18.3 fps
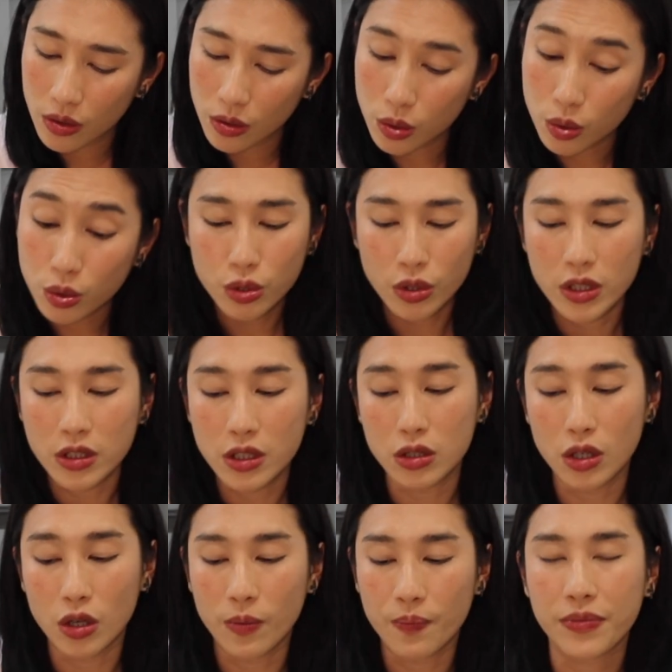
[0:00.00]
芦笋这
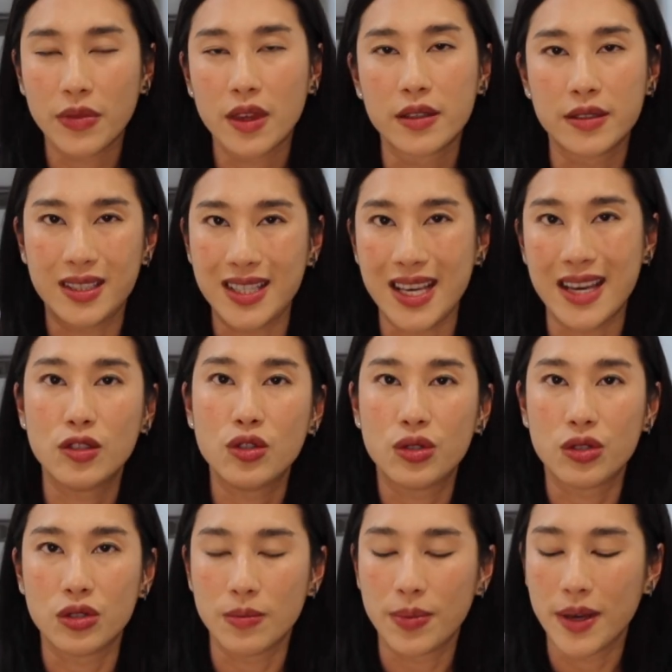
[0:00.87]
种咸
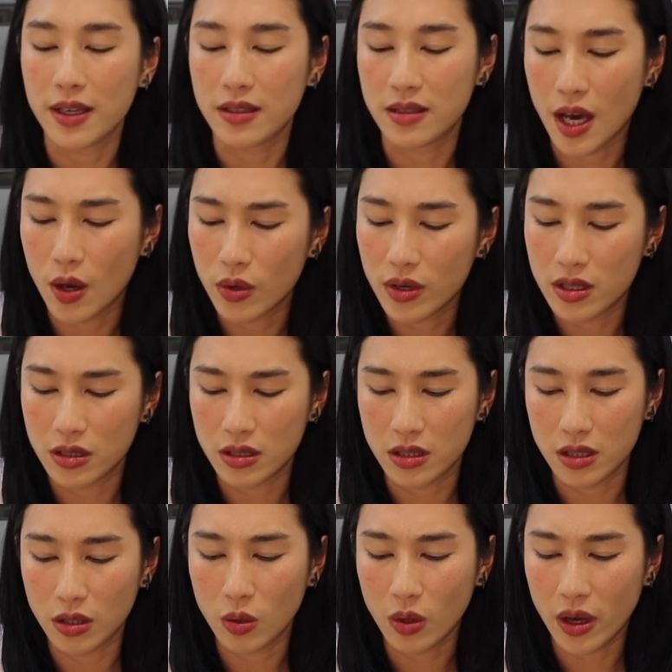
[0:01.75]
食配起来会很
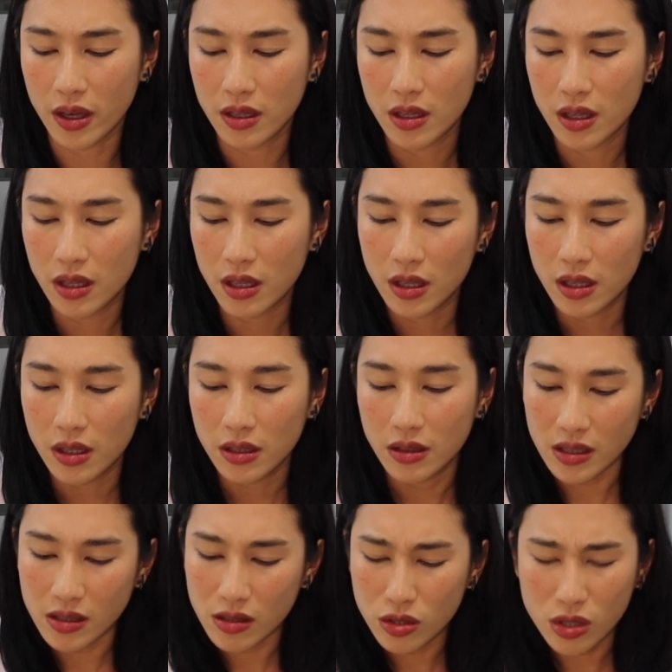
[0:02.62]
奇怪，
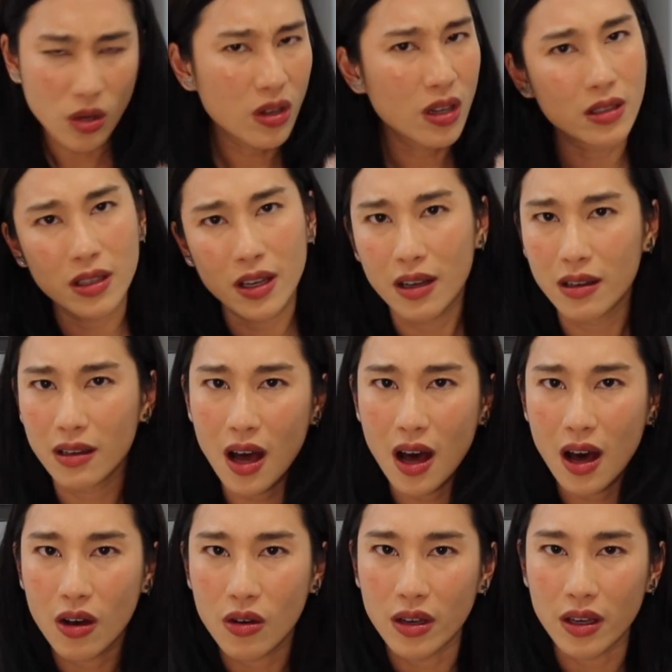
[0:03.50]
但是综合的很
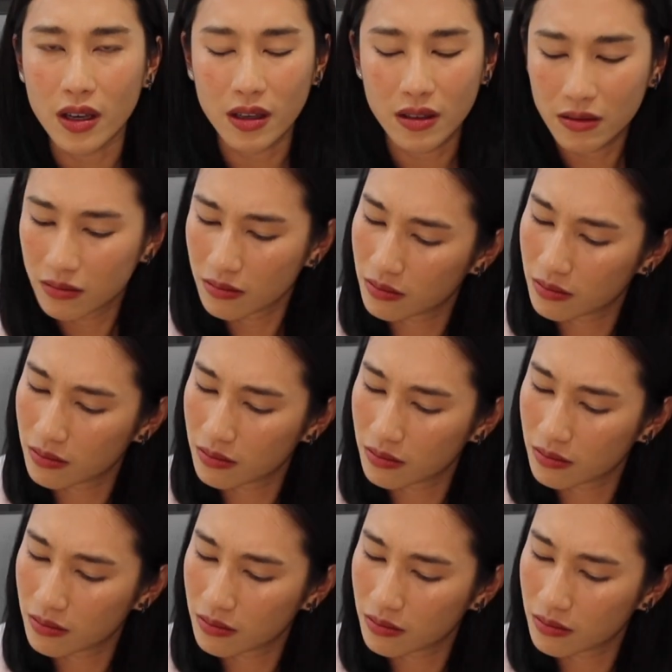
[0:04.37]
好哎。